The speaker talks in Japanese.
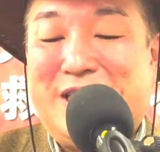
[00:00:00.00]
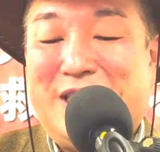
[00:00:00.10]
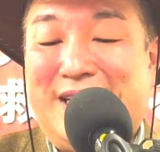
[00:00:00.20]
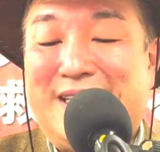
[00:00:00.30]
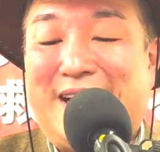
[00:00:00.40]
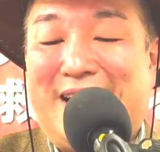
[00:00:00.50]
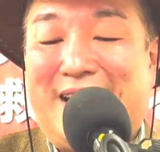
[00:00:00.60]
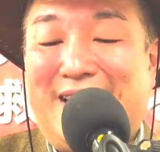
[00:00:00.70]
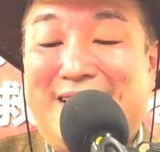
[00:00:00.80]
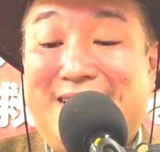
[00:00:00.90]
もしあなた
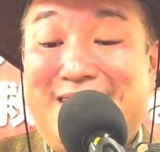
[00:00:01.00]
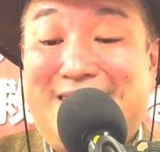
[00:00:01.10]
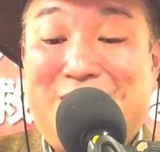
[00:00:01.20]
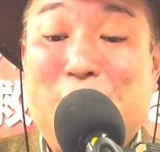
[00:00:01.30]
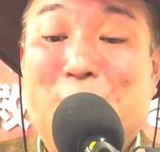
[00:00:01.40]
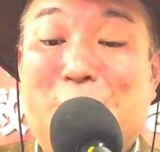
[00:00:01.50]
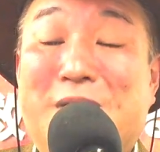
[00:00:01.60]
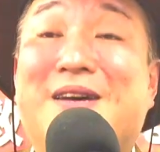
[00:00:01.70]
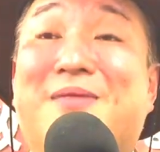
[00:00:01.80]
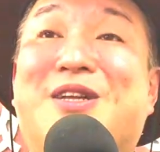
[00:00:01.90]
が今
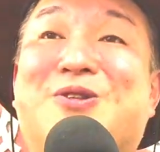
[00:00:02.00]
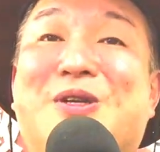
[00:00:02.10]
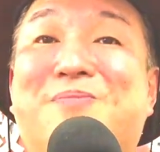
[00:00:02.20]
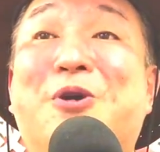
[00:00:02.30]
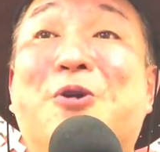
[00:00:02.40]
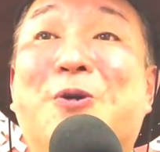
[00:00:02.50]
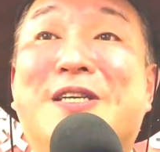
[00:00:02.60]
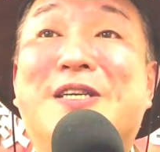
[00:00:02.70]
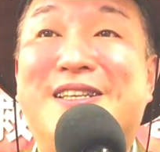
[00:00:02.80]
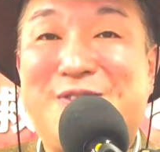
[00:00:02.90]
日目覚めた時、
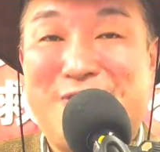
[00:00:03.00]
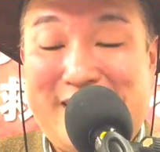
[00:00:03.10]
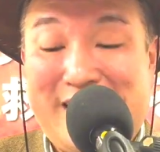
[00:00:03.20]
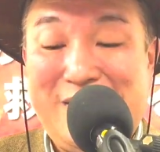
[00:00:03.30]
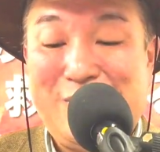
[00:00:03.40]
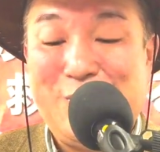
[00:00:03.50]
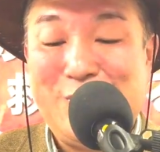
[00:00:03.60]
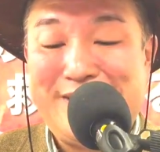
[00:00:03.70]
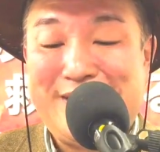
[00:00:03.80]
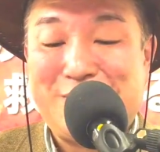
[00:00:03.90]
病気じゃなくて健
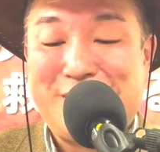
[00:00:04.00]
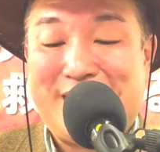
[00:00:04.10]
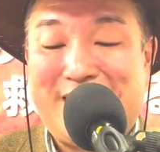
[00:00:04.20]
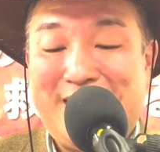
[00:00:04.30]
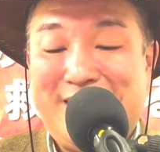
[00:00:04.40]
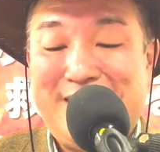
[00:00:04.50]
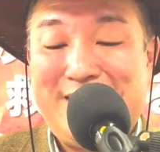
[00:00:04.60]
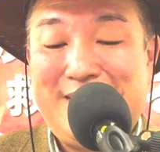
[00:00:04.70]
康だったとしたら、